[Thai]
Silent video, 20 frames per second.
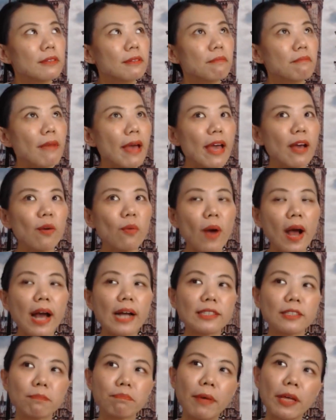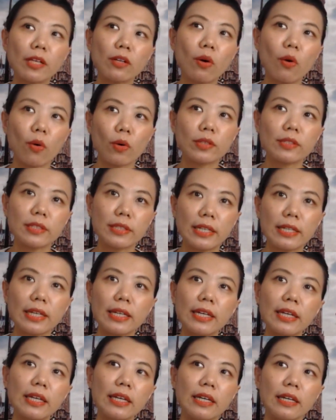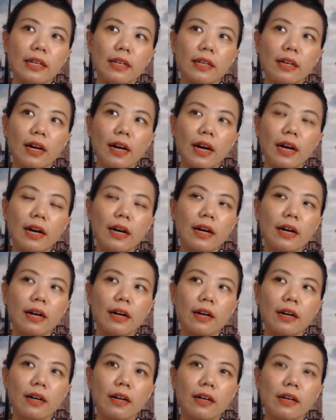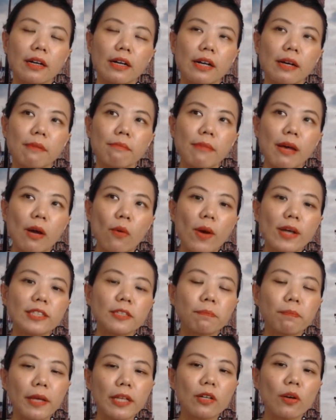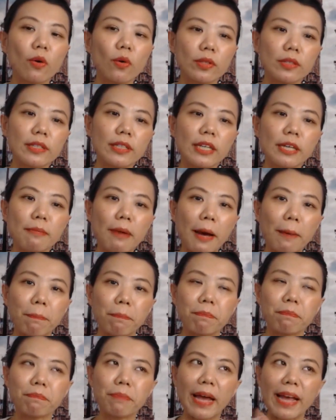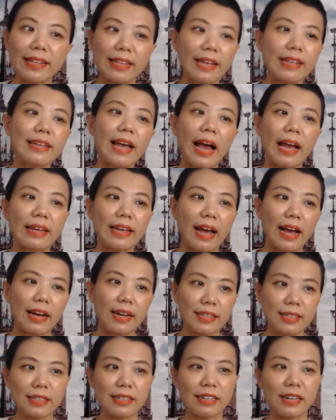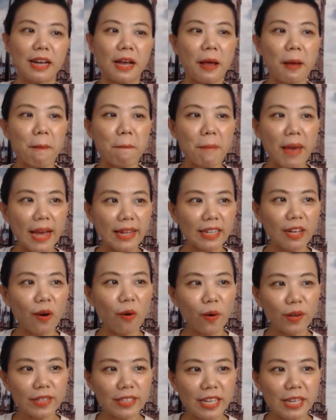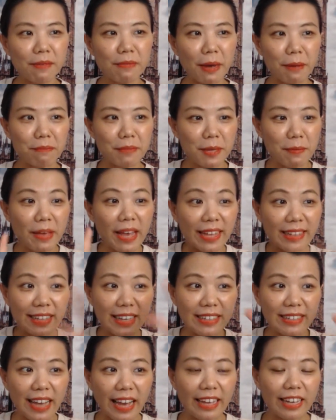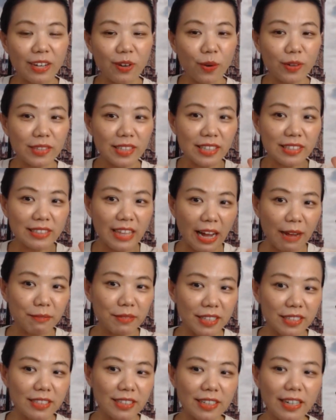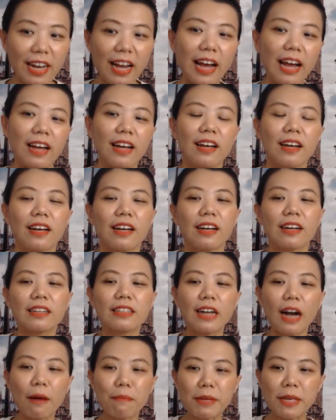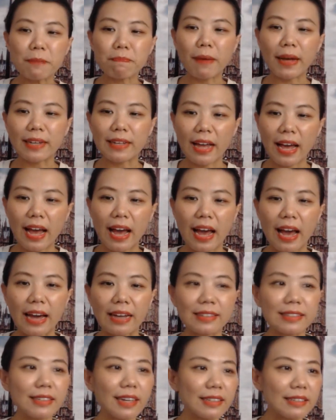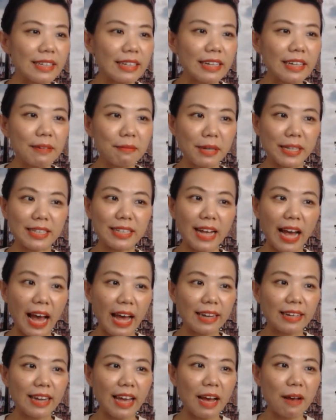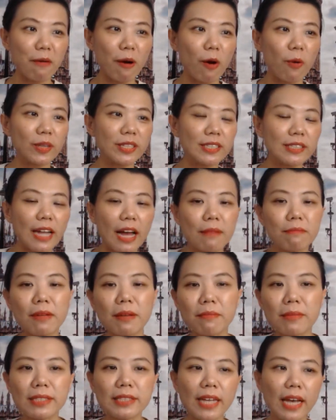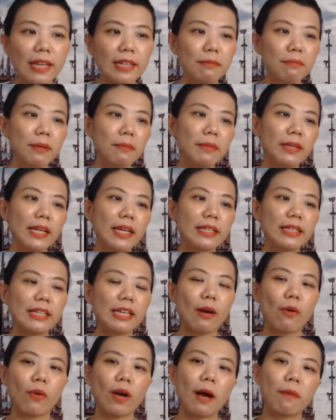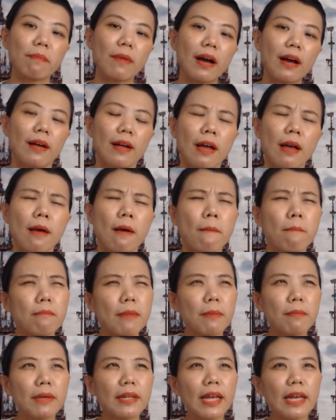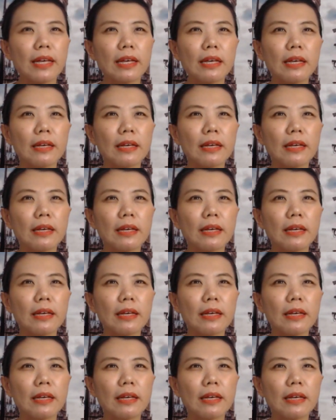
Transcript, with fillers: แม้ว่าจะเป็นคนที่อ่าแม้ว่าจะเป็นคนที่แบบเพจใหญ่ๆอ่ะเออแม้แต่คนที่แบบมีเพจใหญ่ๆคนติดตามเยอะๆค่ะก็มีปัญหาเรื่องนี้เหมือนกันนะเพราะฉะนั้นมันไม่ใช่มันไม่ได้เกี่ยวกับมันไม่ได้